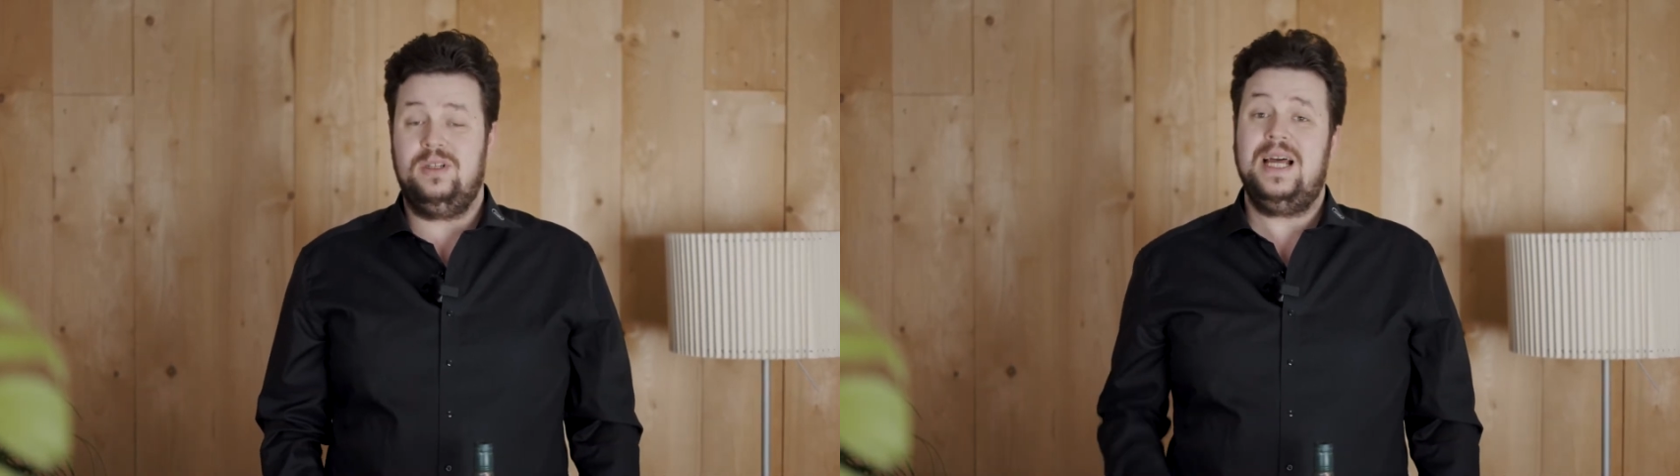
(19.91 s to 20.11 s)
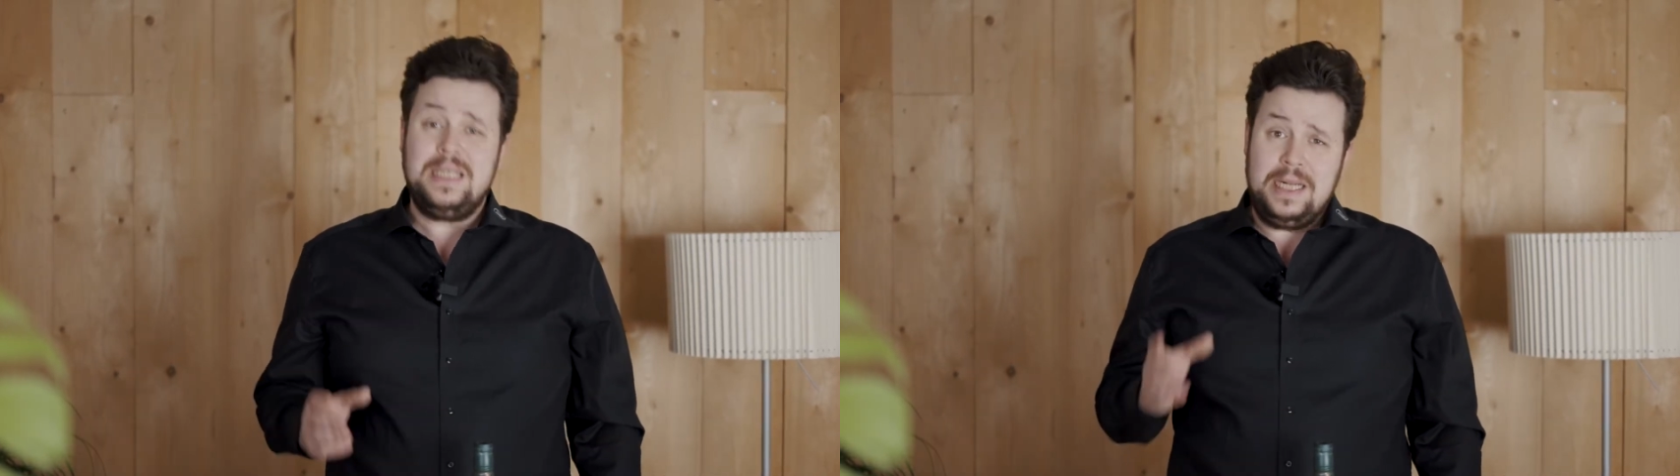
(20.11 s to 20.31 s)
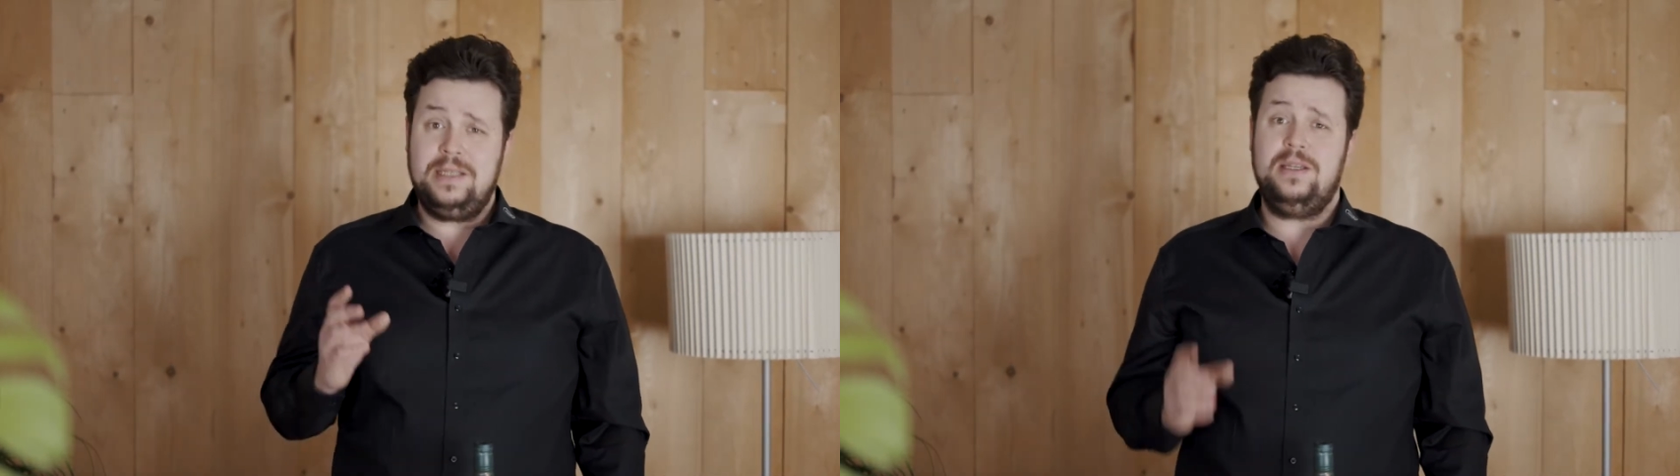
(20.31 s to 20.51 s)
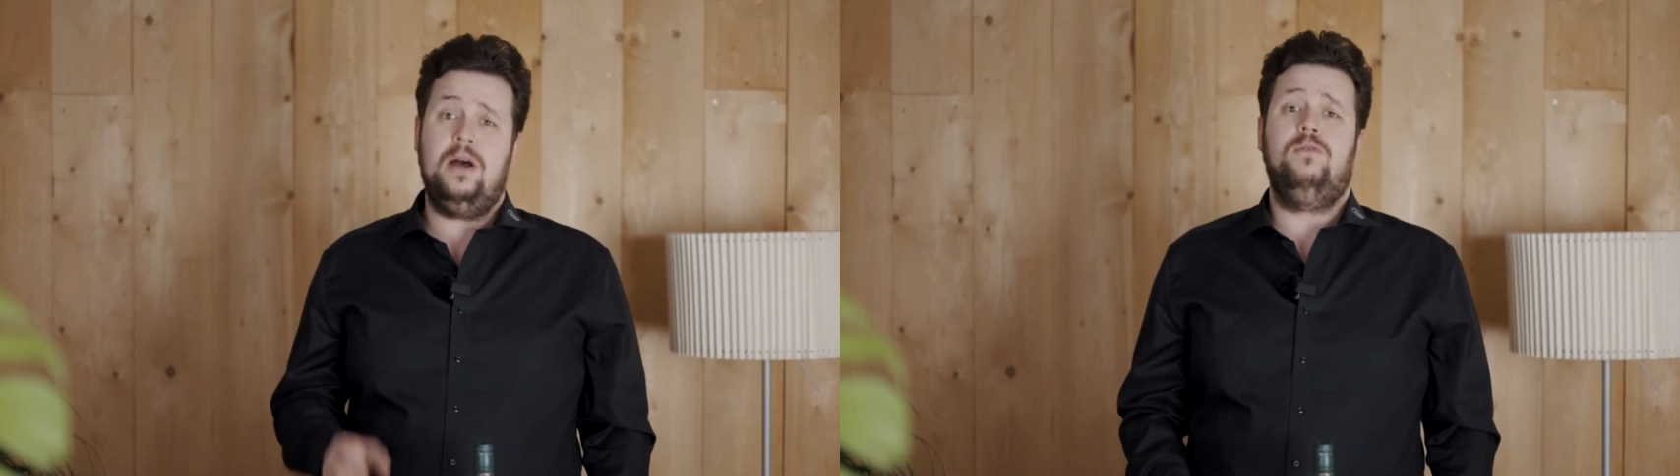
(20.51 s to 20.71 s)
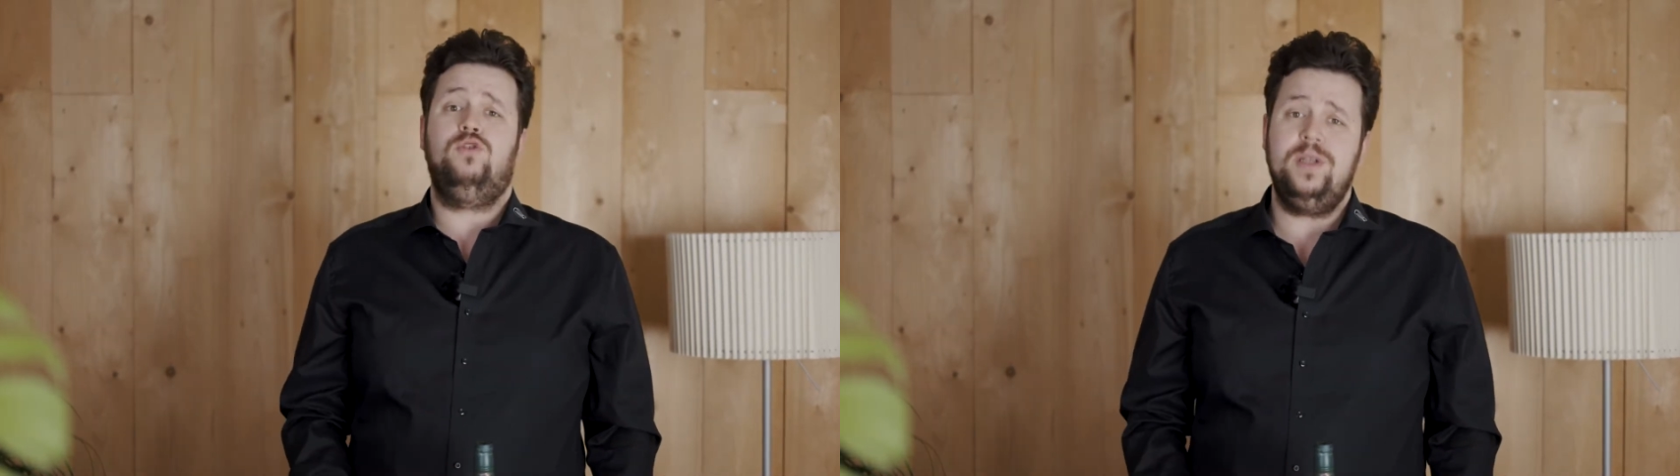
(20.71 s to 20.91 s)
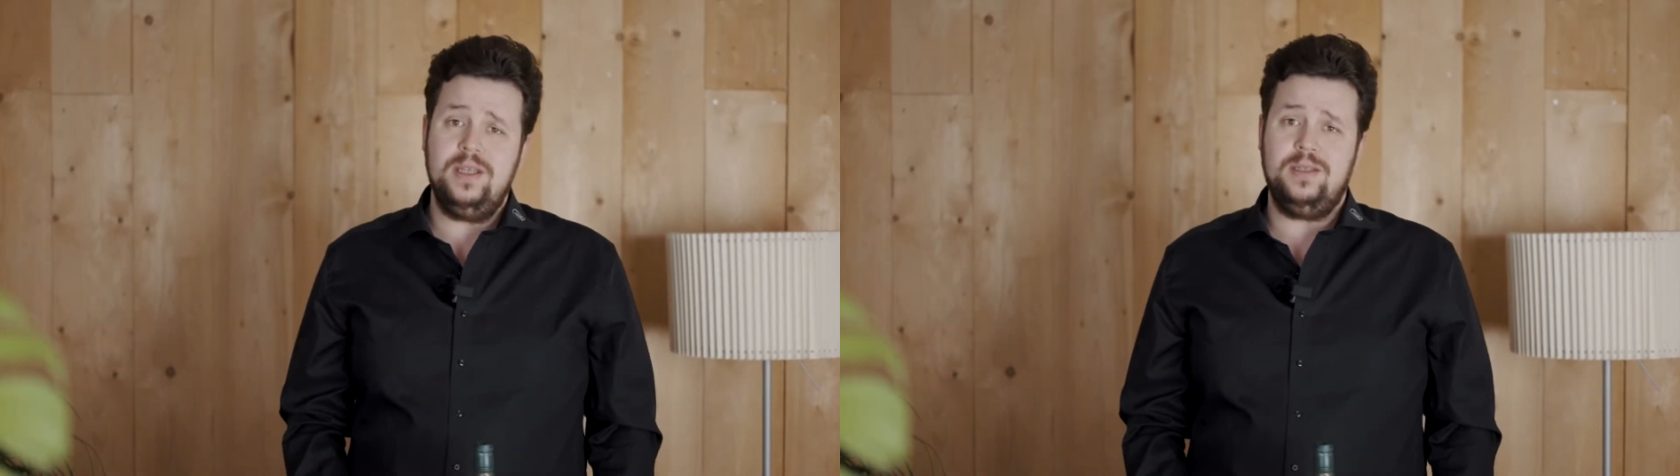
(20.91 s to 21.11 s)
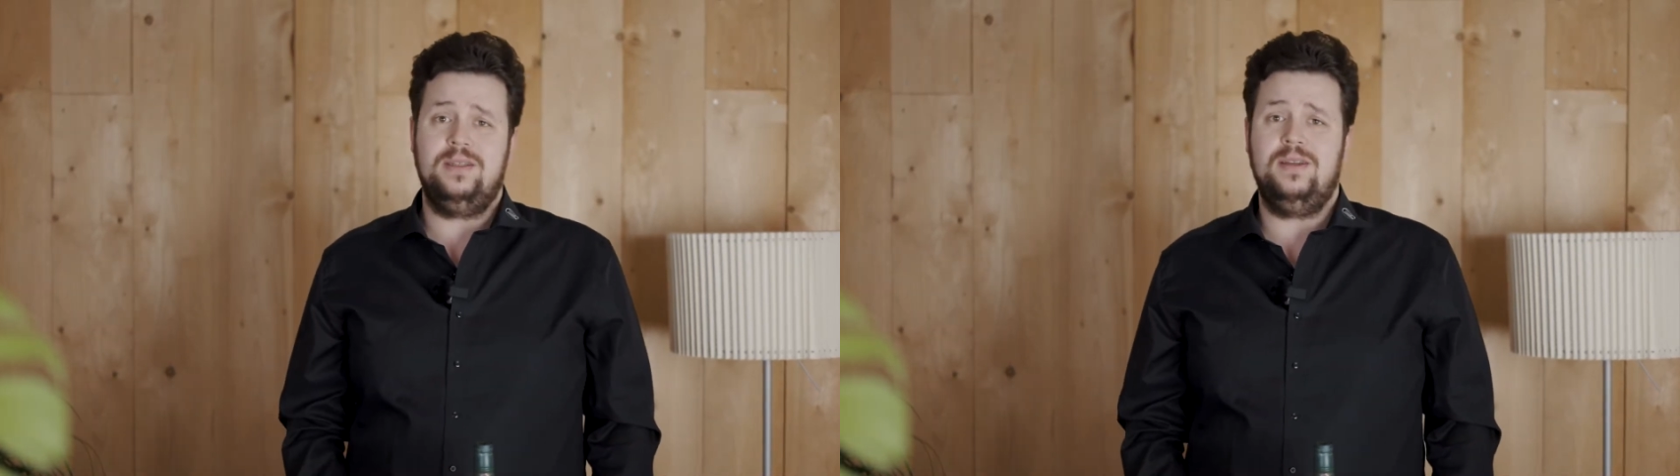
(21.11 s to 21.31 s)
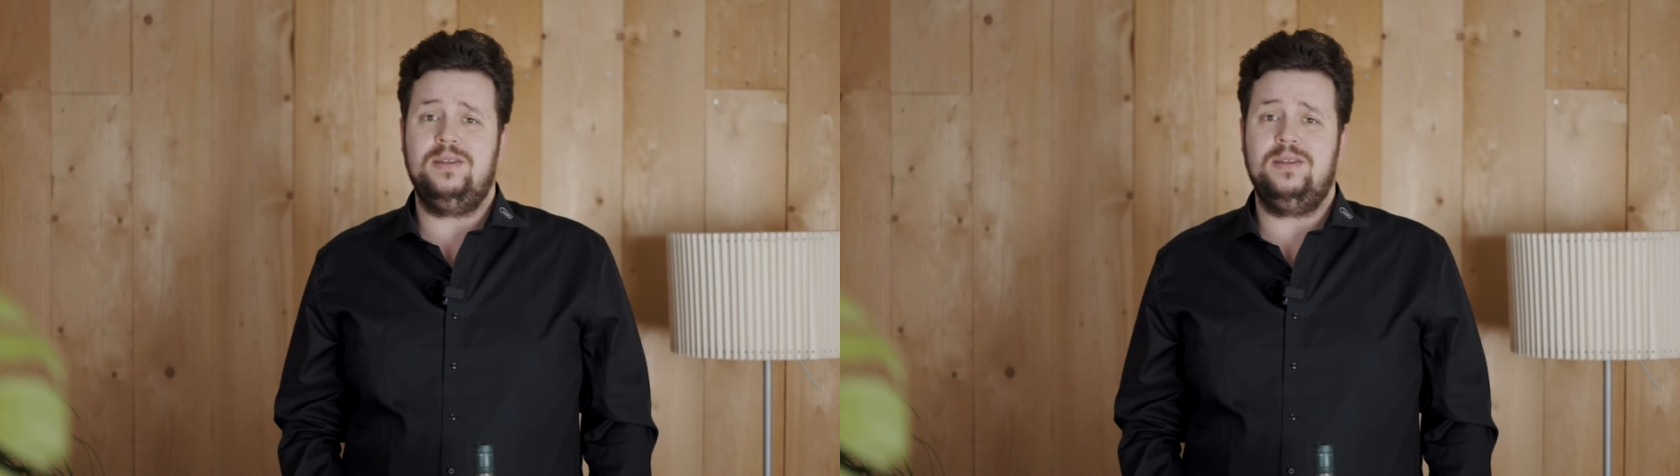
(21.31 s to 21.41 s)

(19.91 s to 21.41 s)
Und das lässt darauf schließen,